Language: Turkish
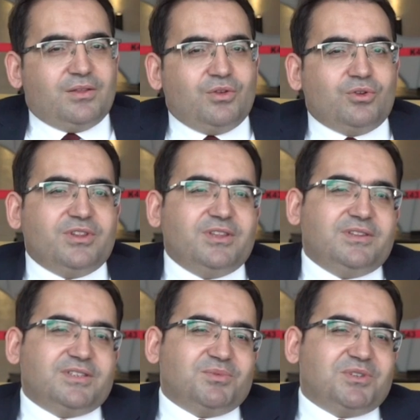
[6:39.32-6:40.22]
Doğru
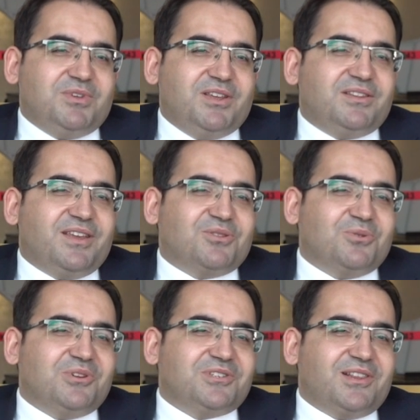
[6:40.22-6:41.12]
dediğiniz gibi şimdi yeni
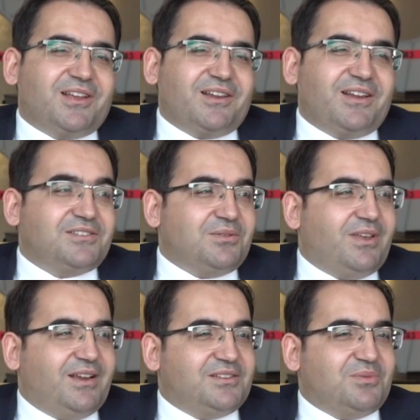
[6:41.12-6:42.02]
teknolojiler her
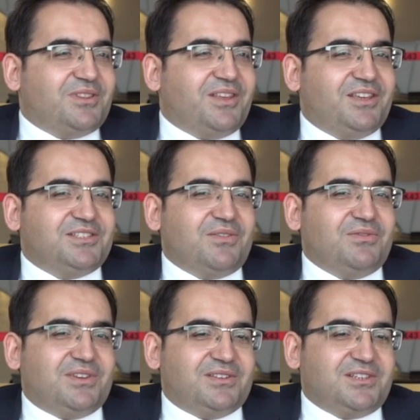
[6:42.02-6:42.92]
her zaman
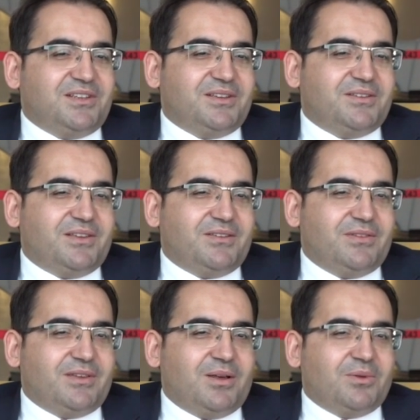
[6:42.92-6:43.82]
heyecan verici e,
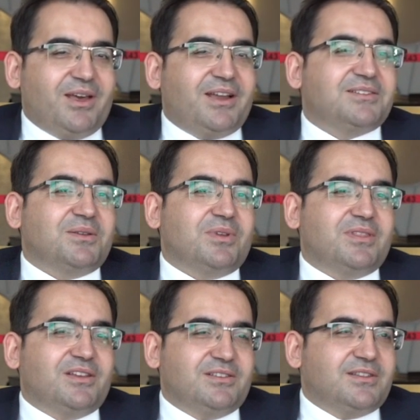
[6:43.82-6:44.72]
ama her
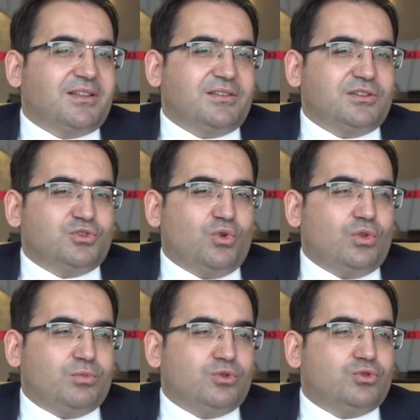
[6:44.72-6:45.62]
zaman da hızlandırıcı
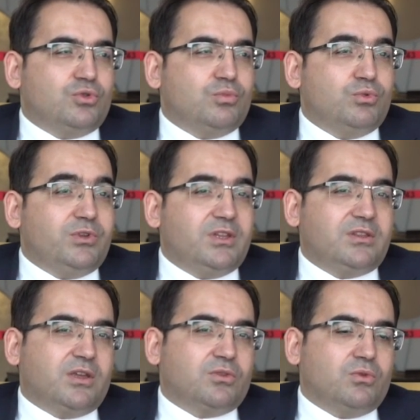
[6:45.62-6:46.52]
olmuyor. Çünkü bu yeni
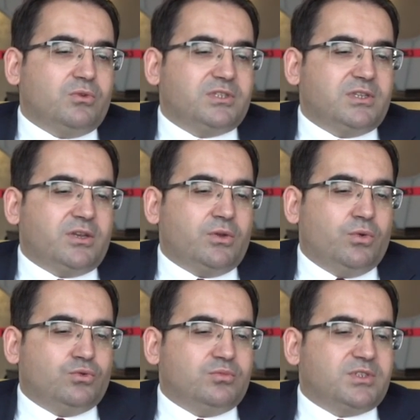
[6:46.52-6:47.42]
teknolojileri
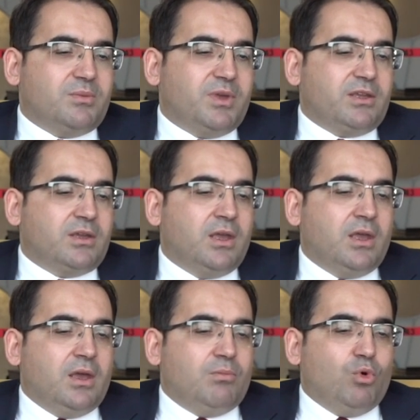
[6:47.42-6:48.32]
özümsemek,
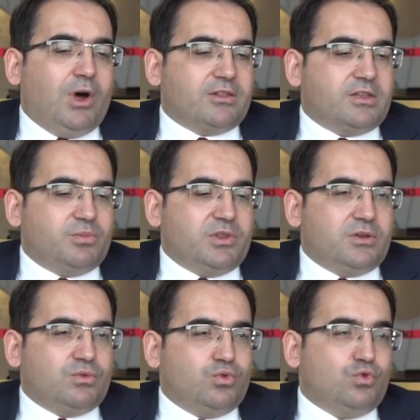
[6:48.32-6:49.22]
bu
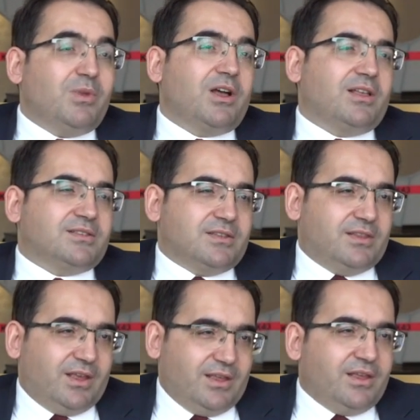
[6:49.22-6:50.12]
altyapıları kurmak
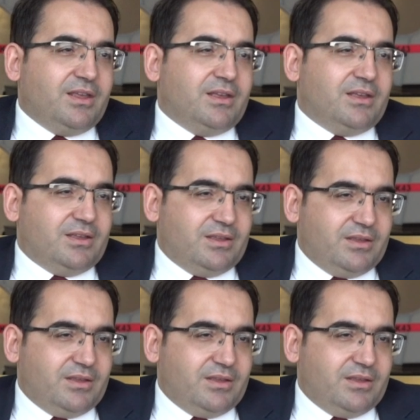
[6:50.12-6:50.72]
aslında e,